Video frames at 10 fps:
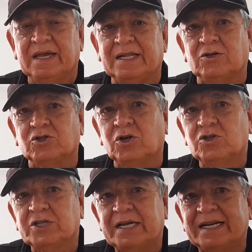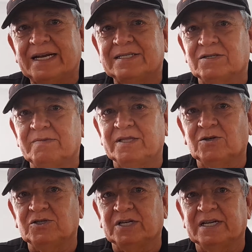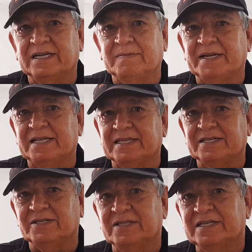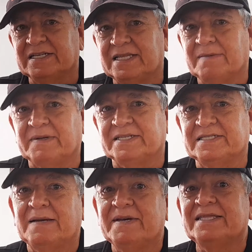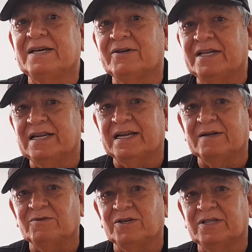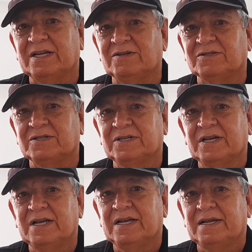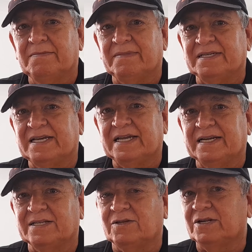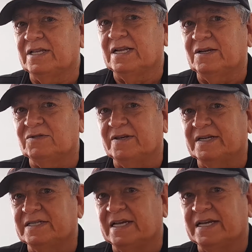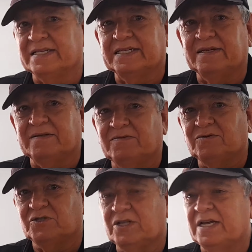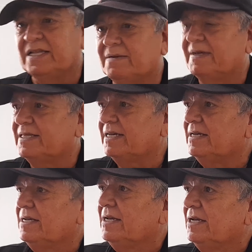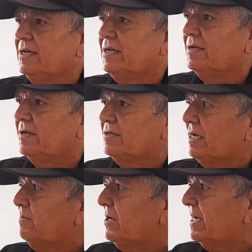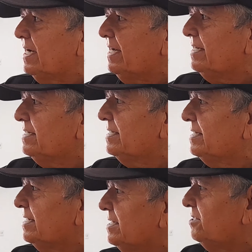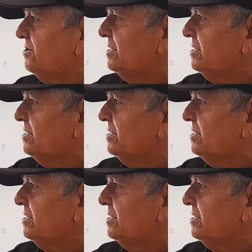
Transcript: El doctor Oscar Castro Mendoza, en representación del SENA, precisamente hoy en la reunión de la mesa de rectores de las universidades que funcionan en el META. Nos por acá y no